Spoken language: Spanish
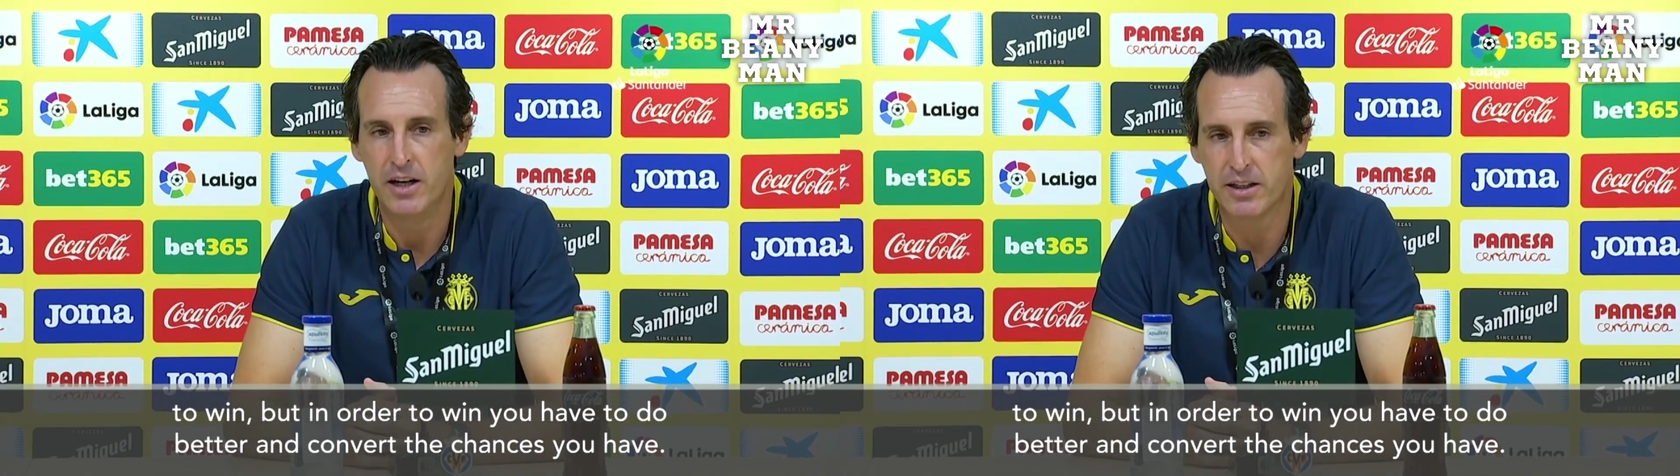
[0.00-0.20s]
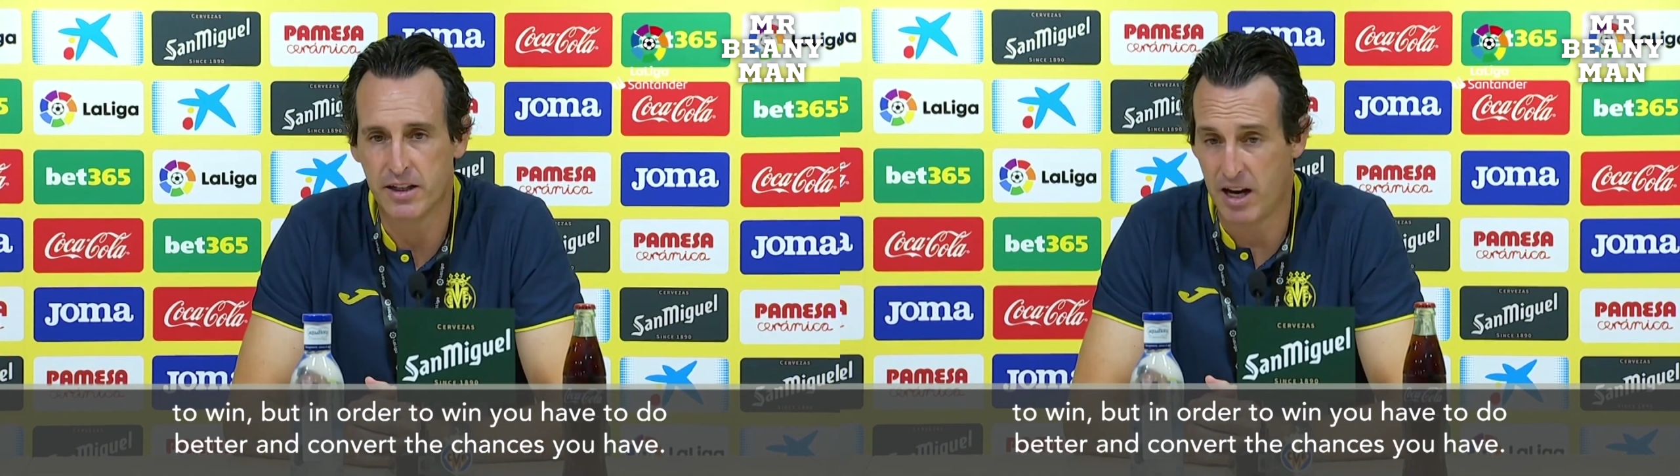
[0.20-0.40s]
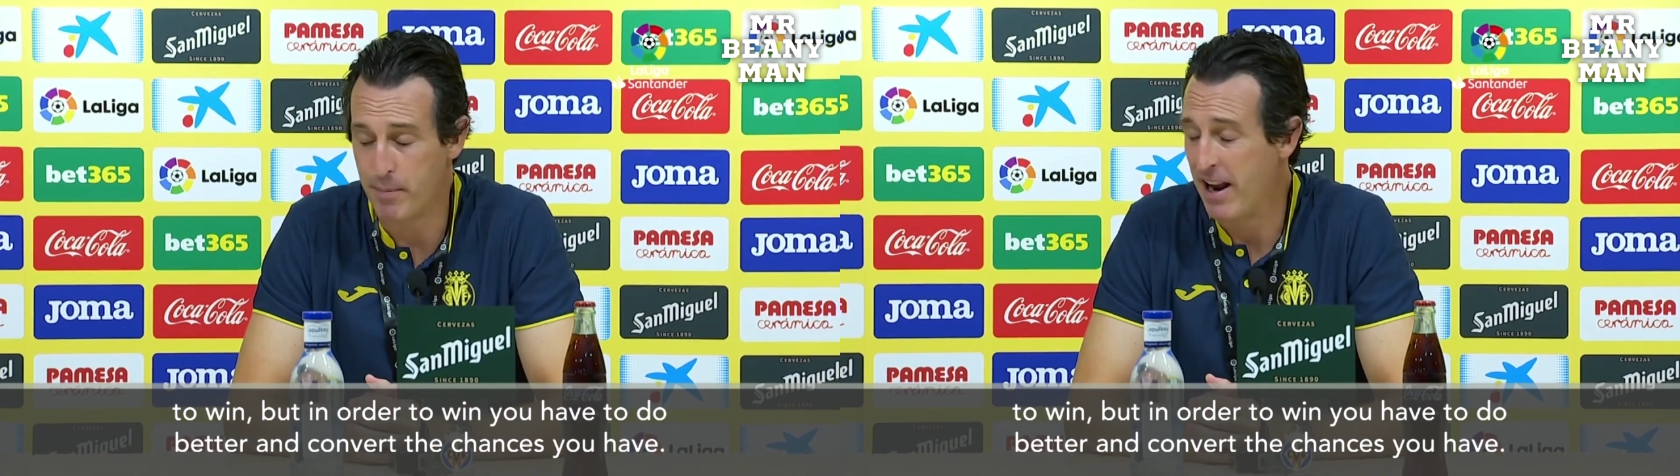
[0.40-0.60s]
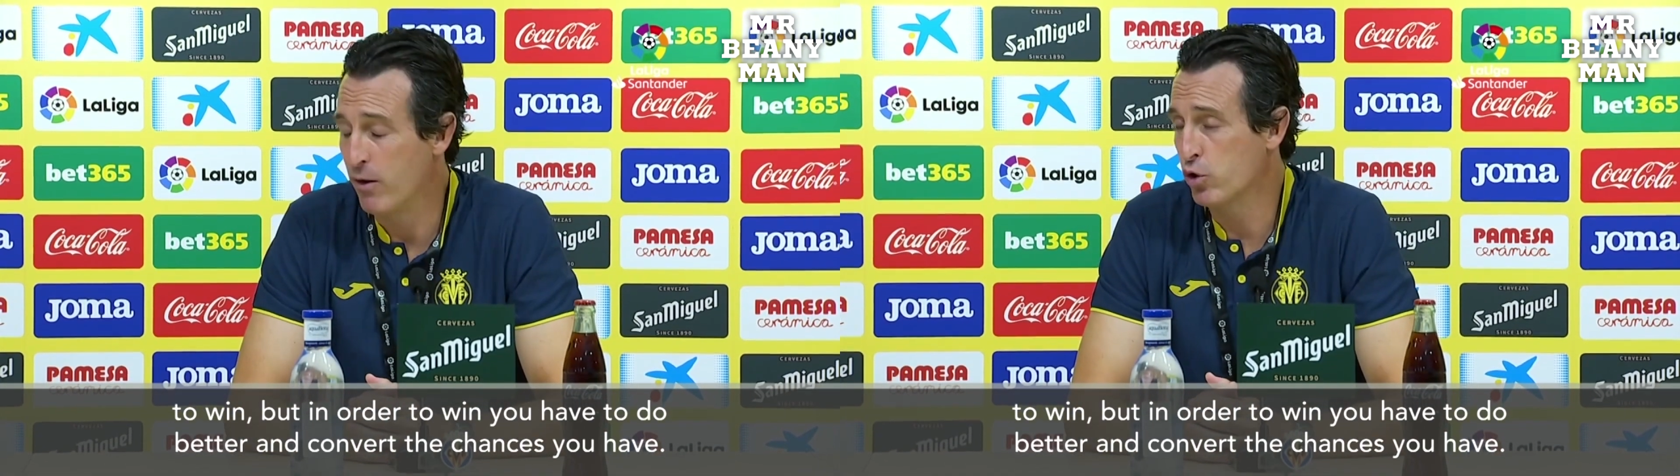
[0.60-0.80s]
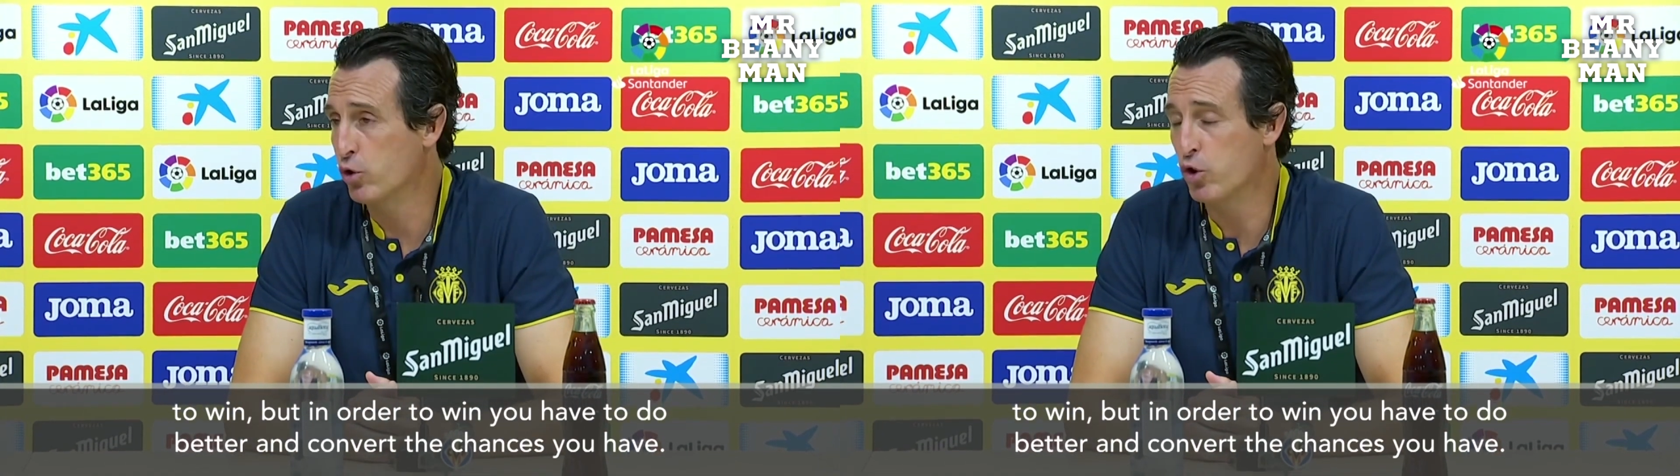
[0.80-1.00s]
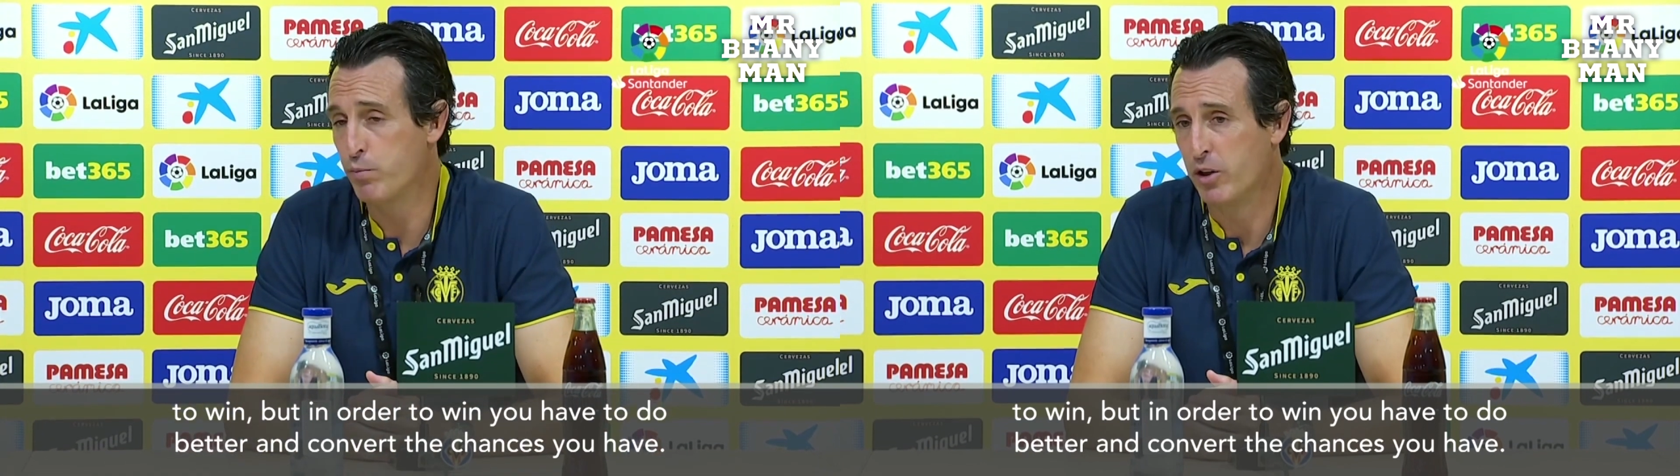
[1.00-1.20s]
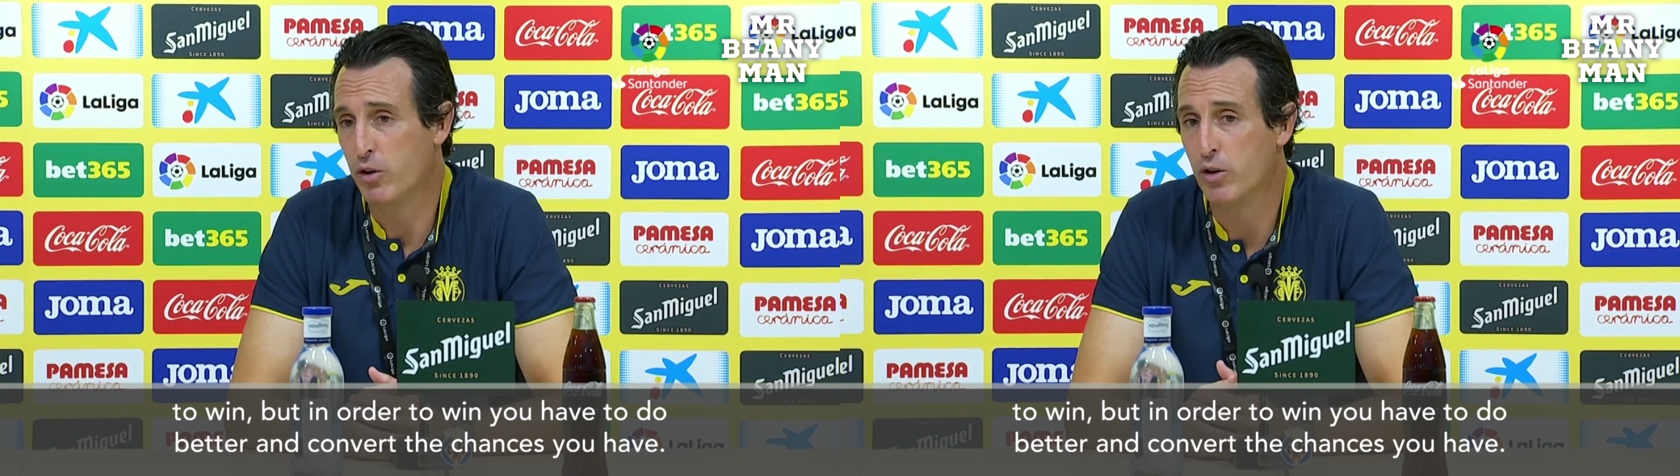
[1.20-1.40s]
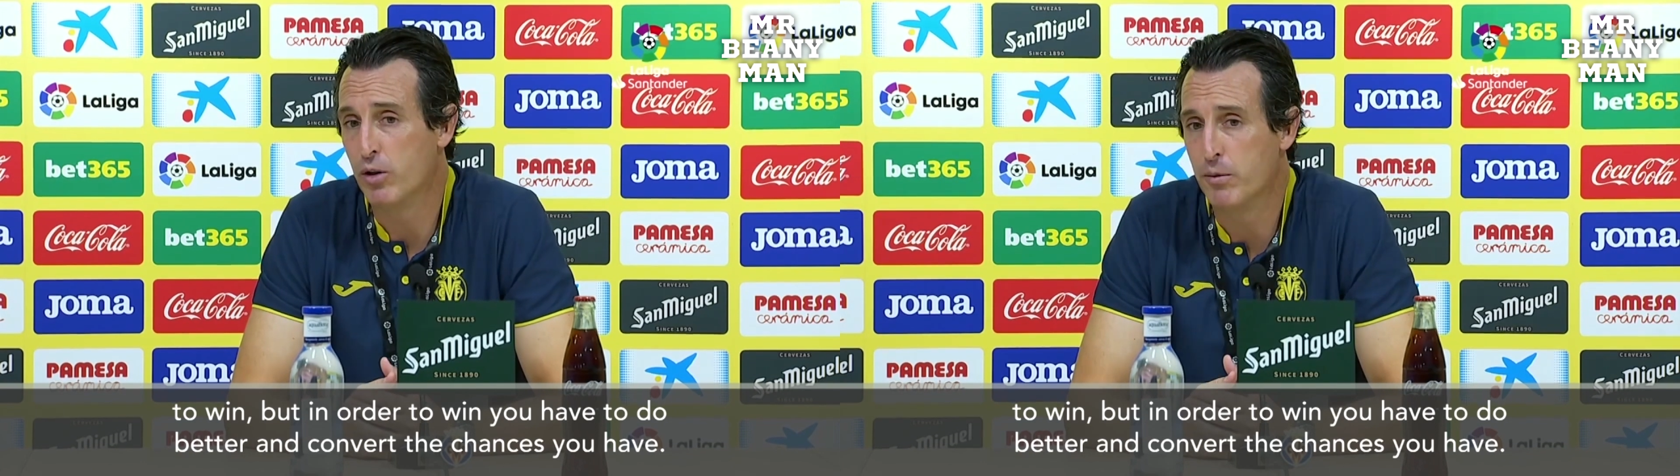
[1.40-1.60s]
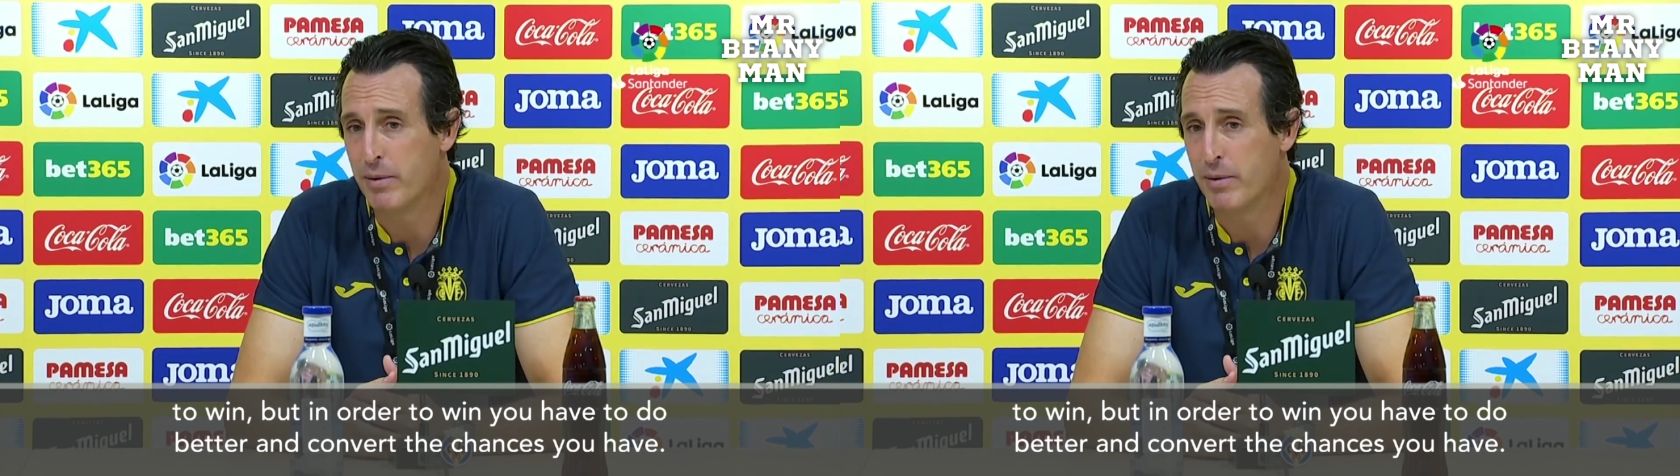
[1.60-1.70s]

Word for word: sería para nosotros, pero